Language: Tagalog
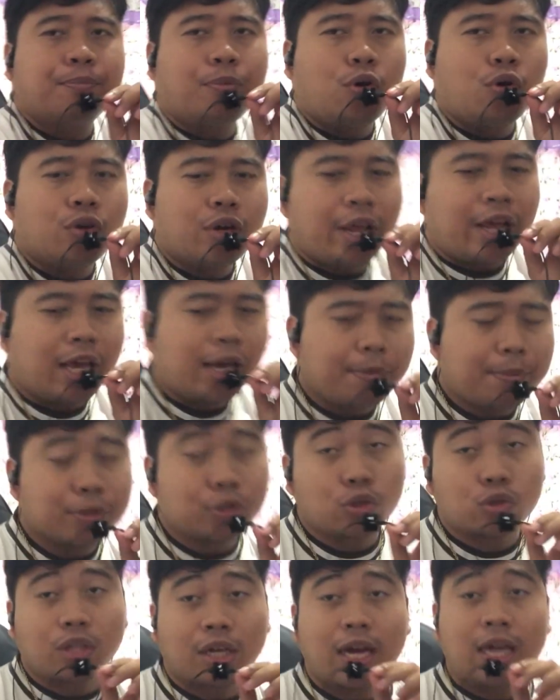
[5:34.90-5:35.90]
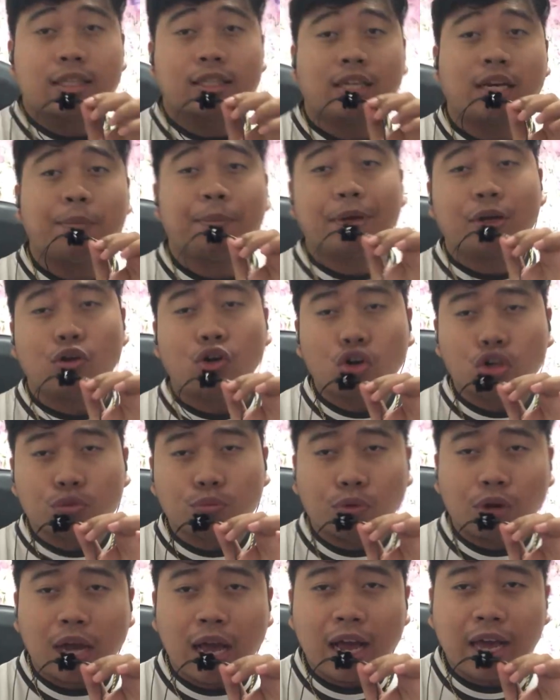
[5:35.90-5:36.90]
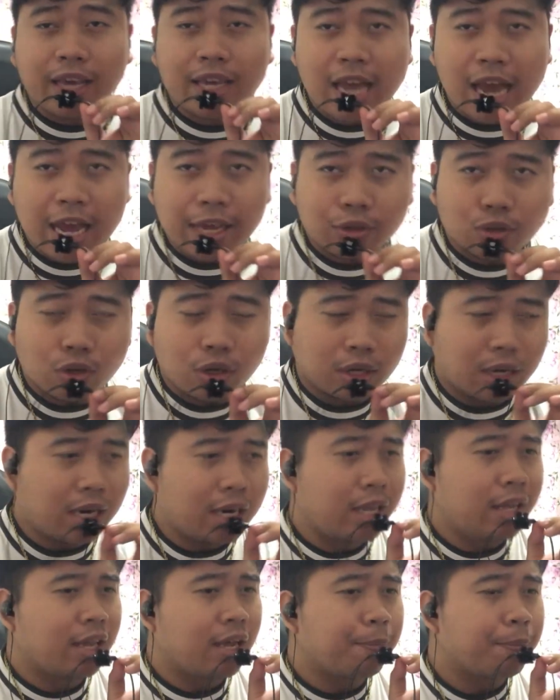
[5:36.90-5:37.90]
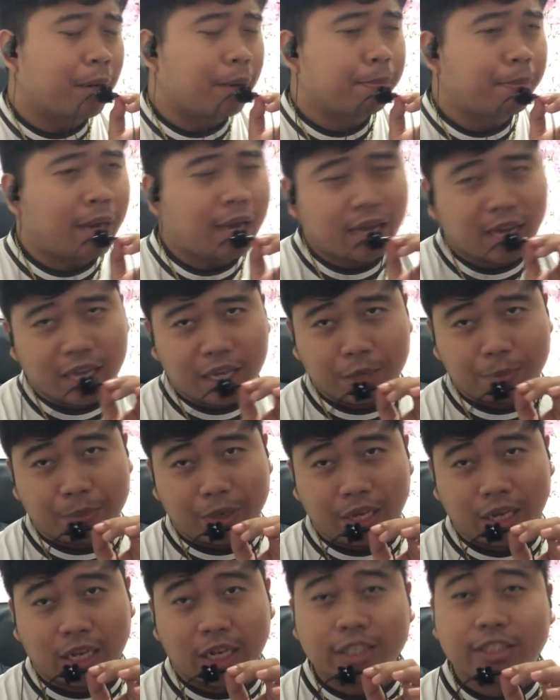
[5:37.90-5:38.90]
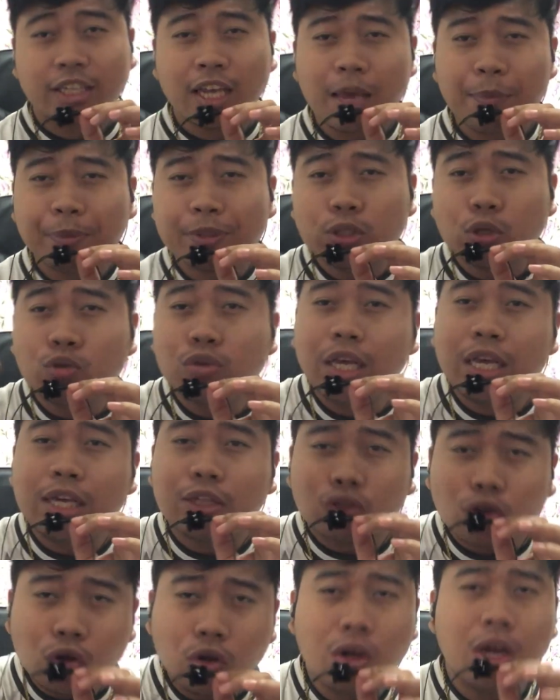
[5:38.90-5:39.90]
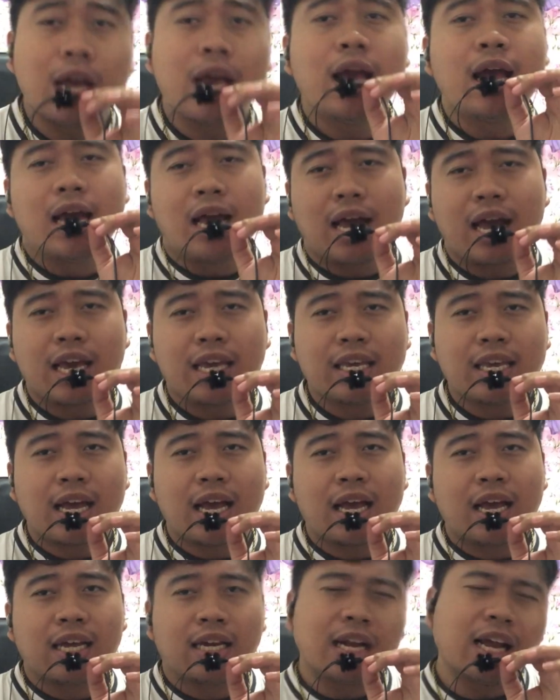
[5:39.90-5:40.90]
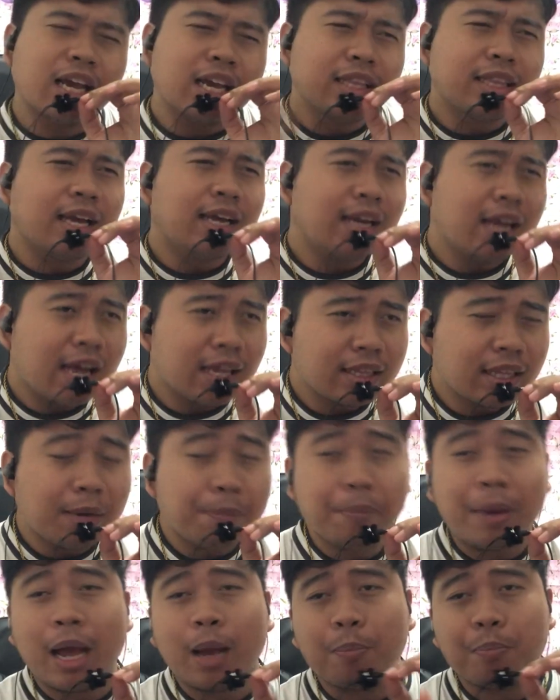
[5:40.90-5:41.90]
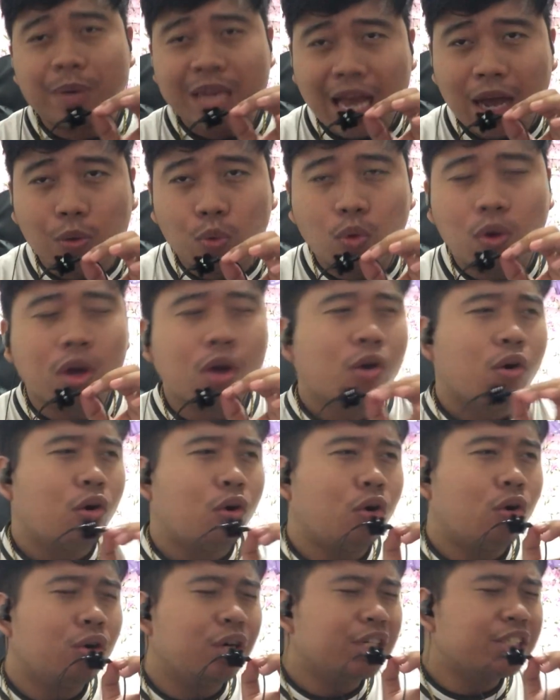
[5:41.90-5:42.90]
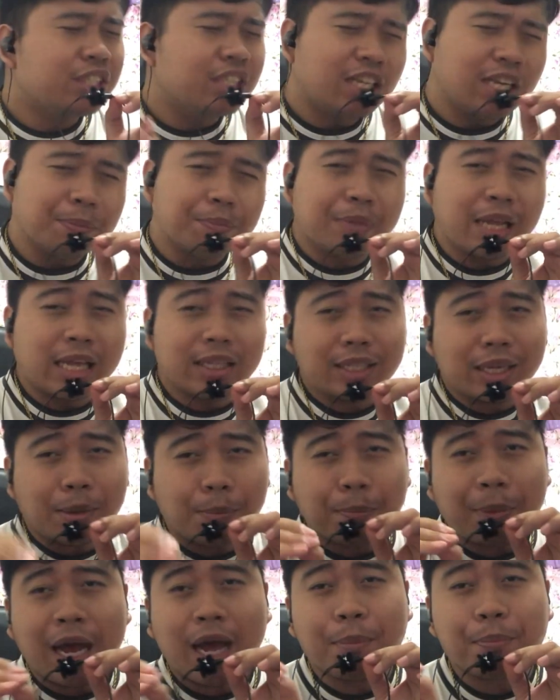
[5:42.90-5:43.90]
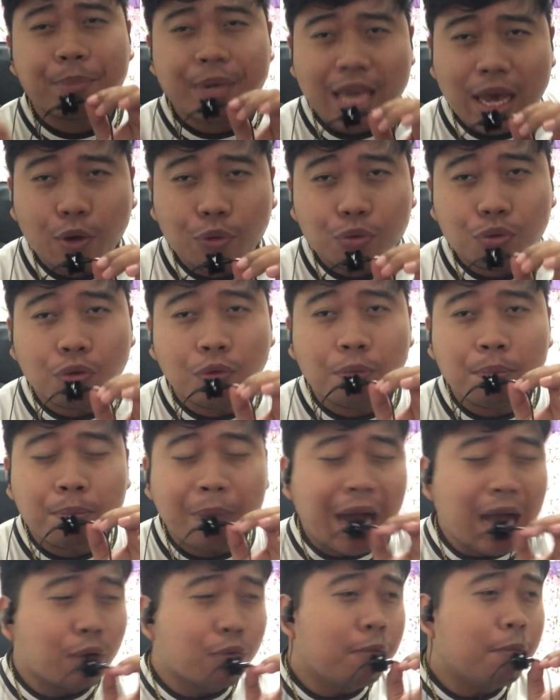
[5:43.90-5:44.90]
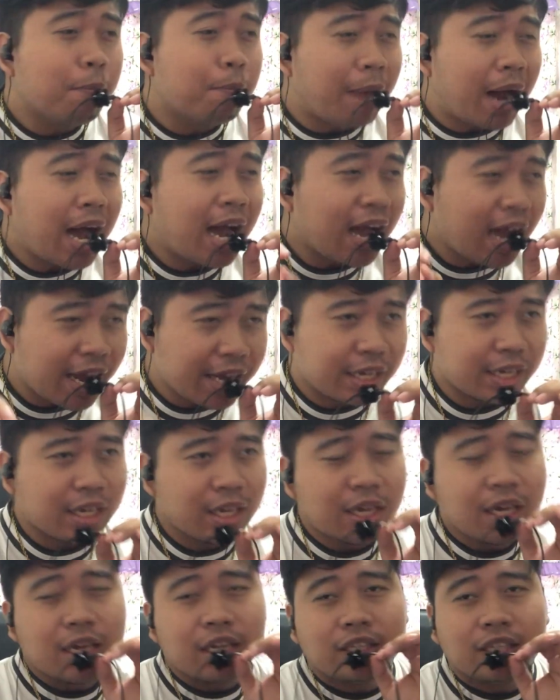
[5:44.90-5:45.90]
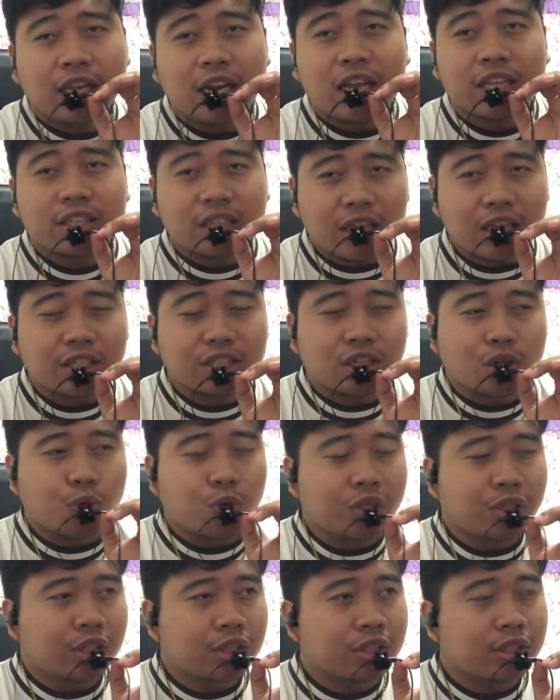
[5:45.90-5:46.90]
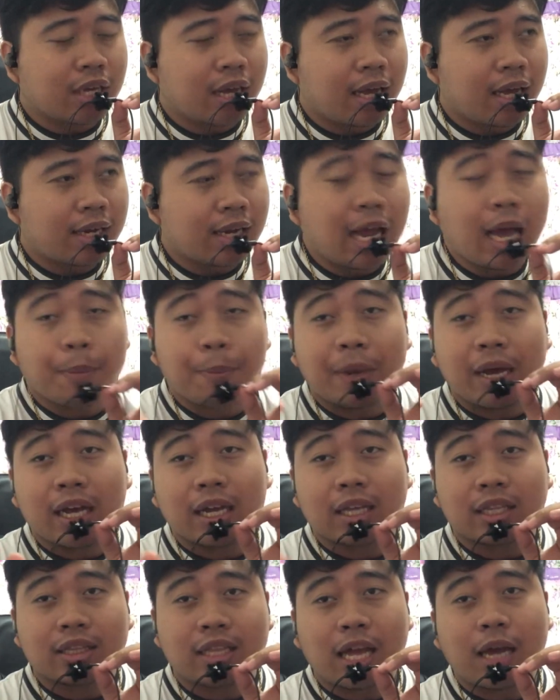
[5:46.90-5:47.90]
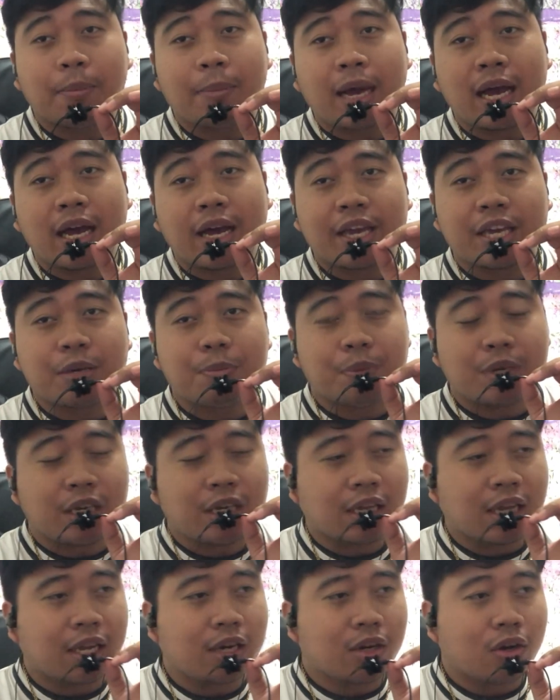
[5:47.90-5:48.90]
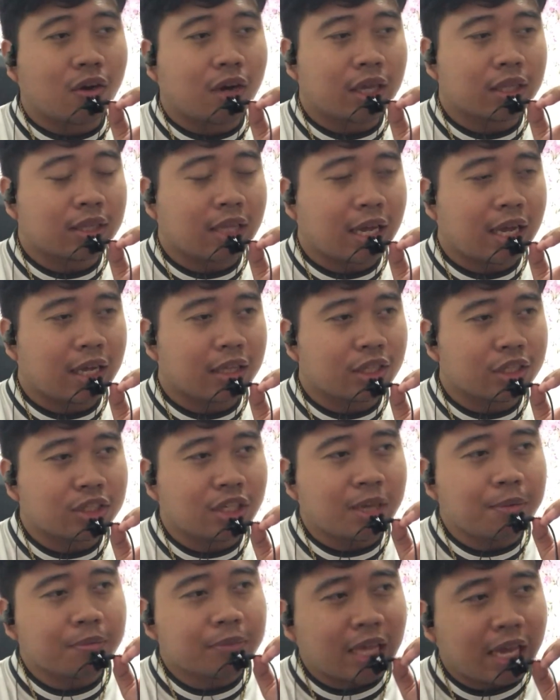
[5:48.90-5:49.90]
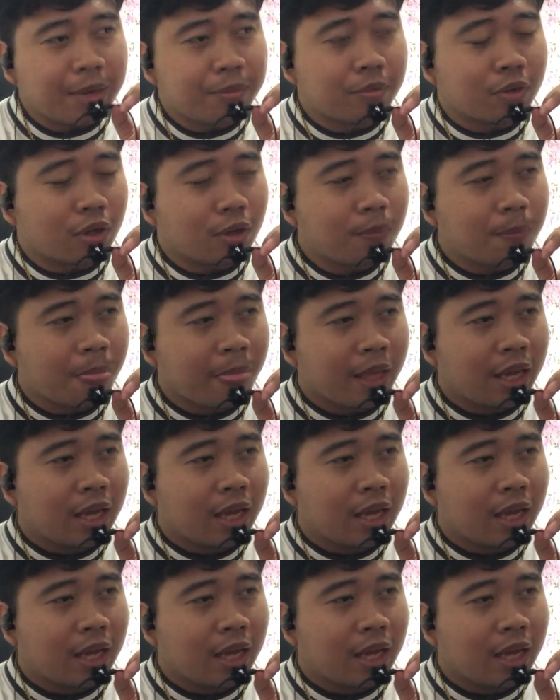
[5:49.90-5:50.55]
po na episode ang ating napanood mula kay Idol Kalinga Prab mga kaibigan. At sa episode na ito ay uh, nakita natin pahapyaw o nasilip natin ng pahapyaw yung bagong bahay nila Trixie which is uh, napakaganda mga kaibigan. No? At uh, the same time, no?